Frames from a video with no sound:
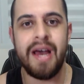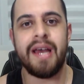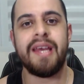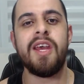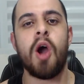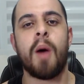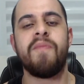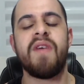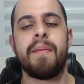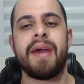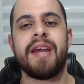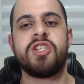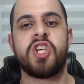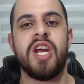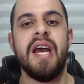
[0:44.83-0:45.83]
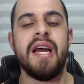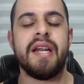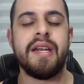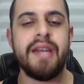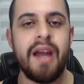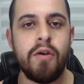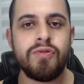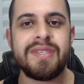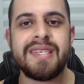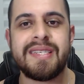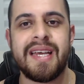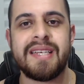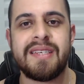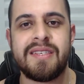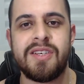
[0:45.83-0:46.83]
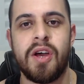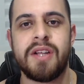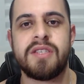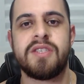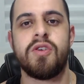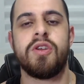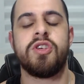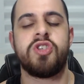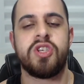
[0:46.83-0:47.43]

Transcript: E obviamente, não se esqueça, senhoras e senhores,